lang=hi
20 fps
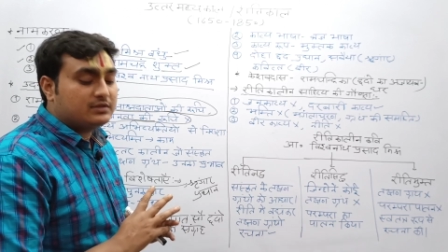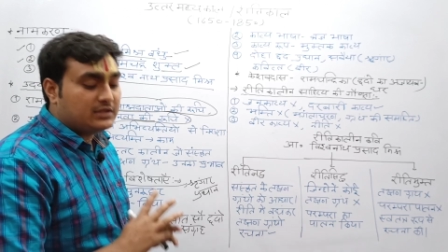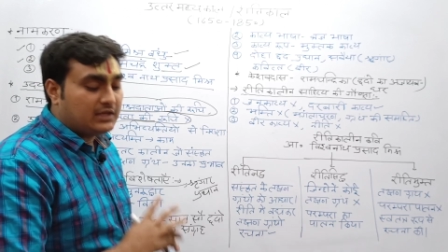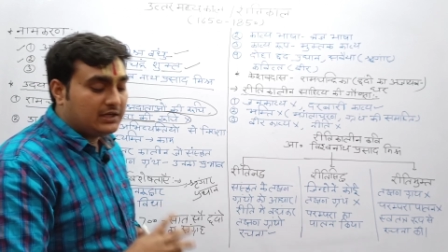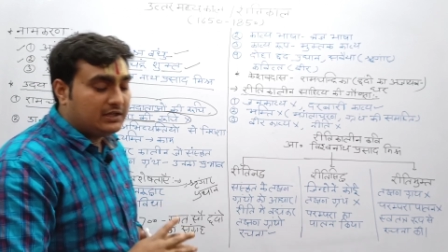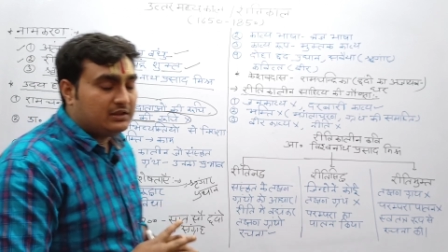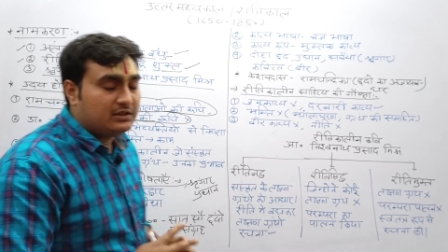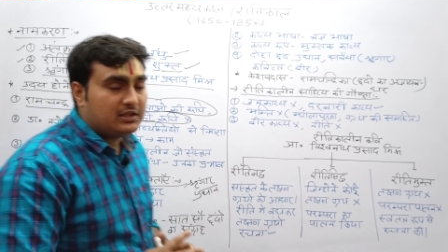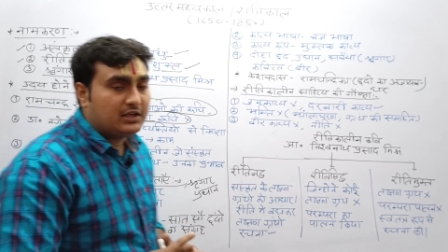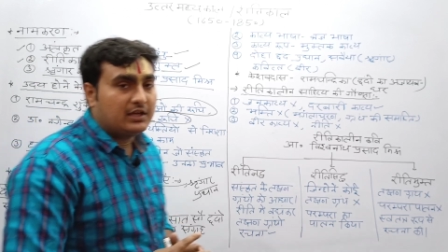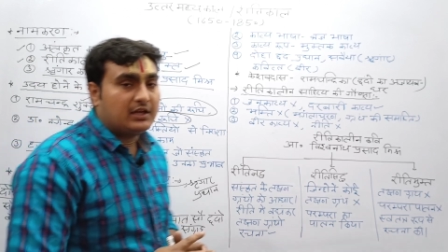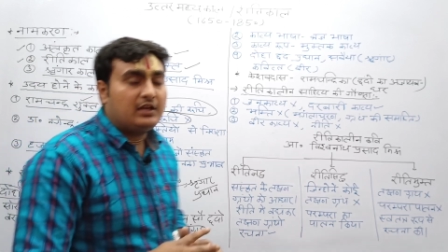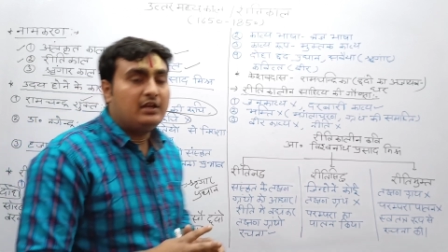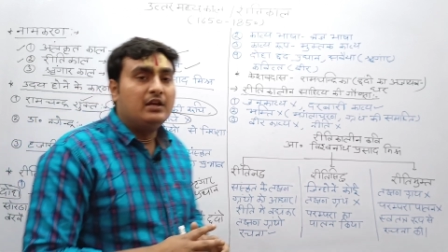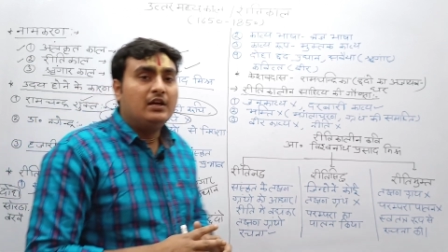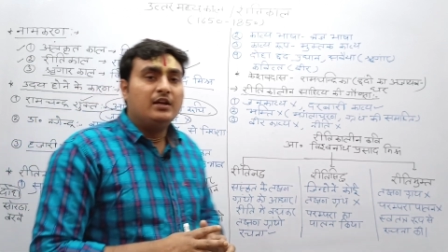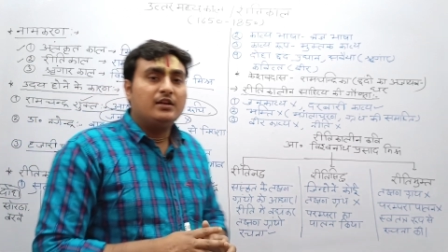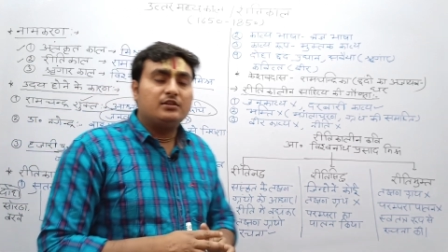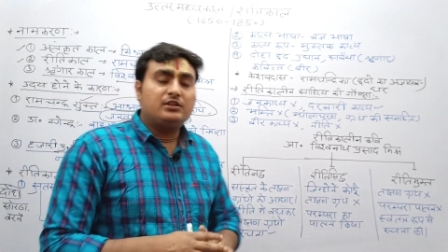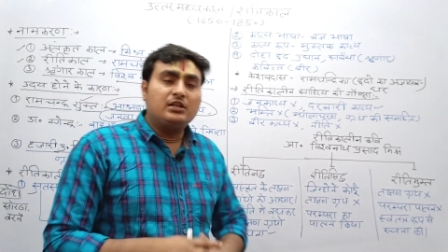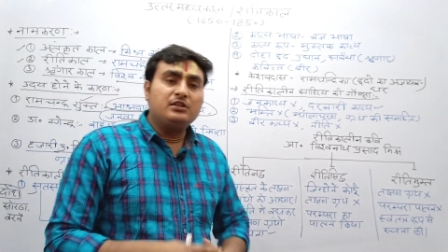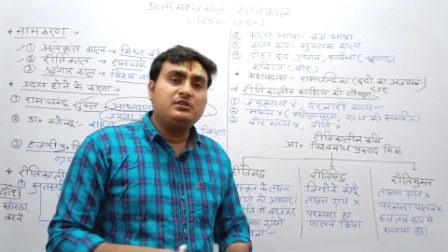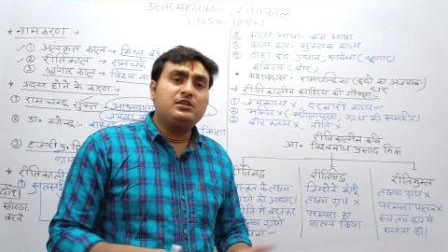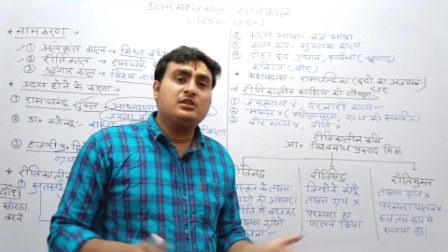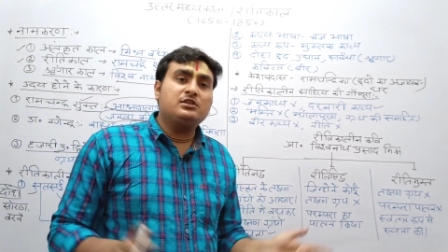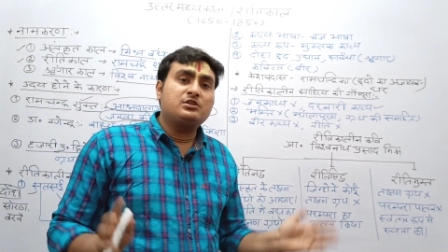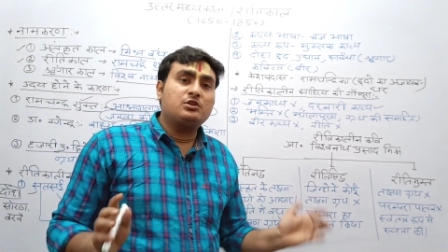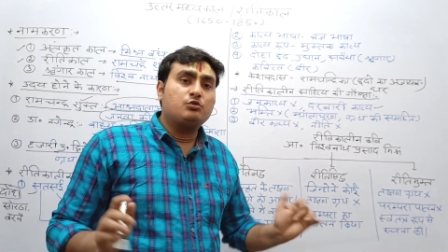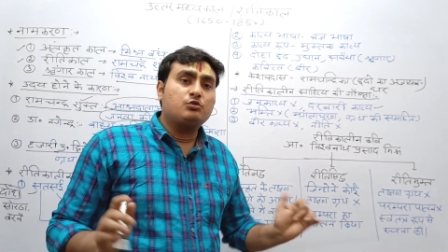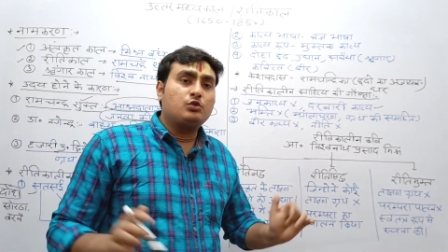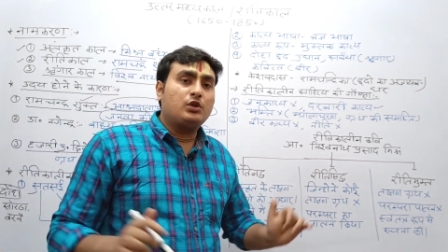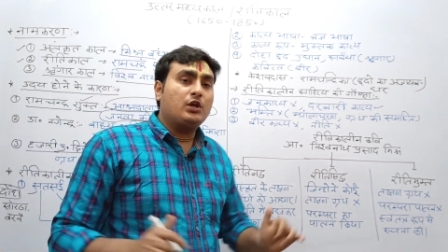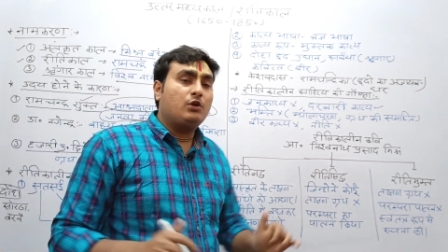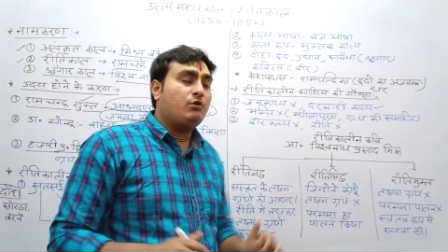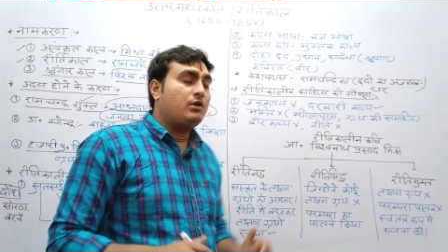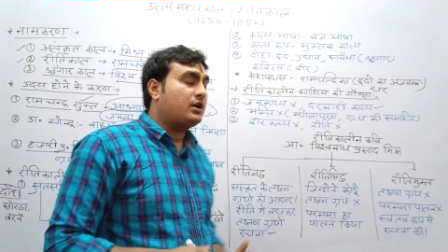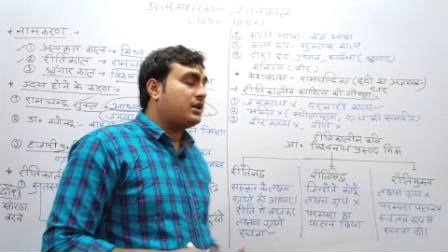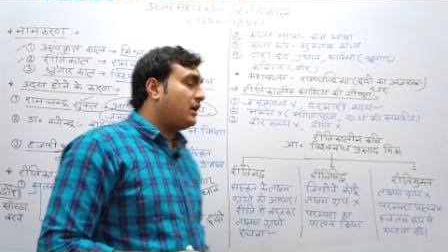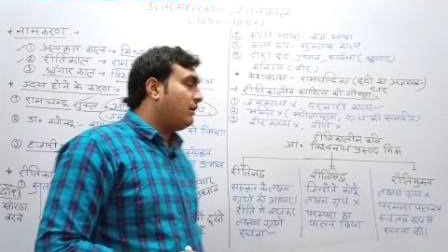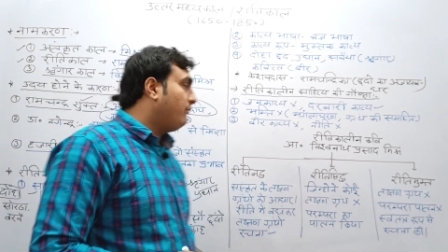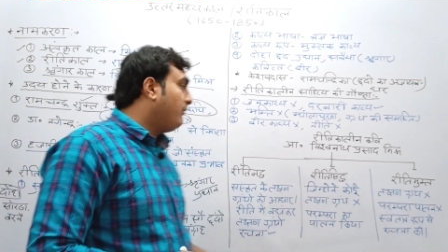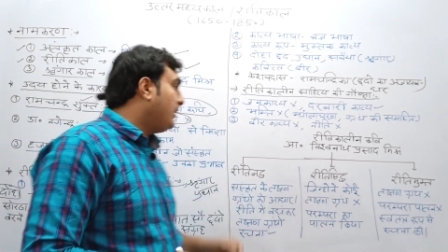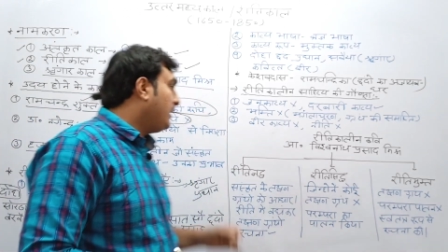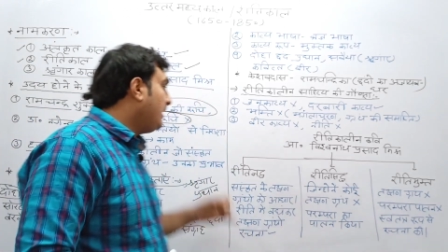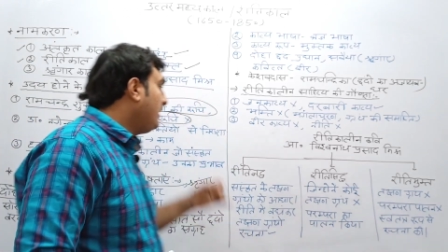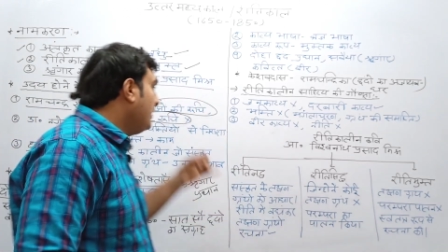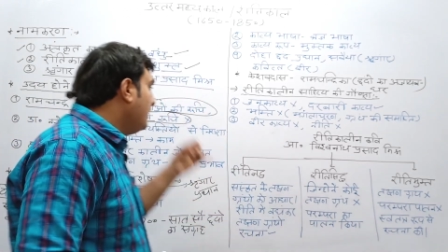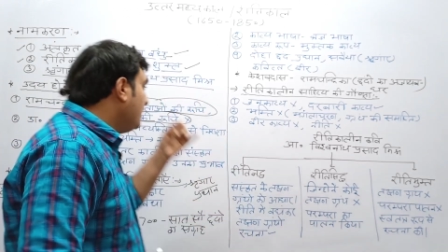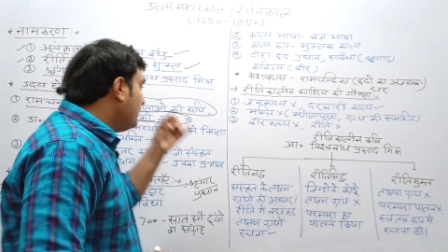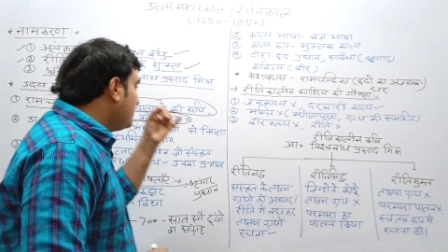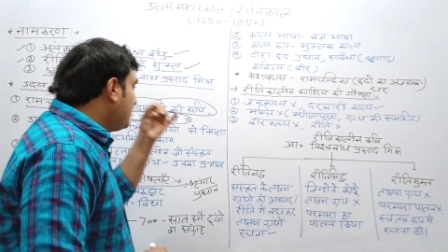साहित्य है जन जन से जुड़ा हुआ काव्य है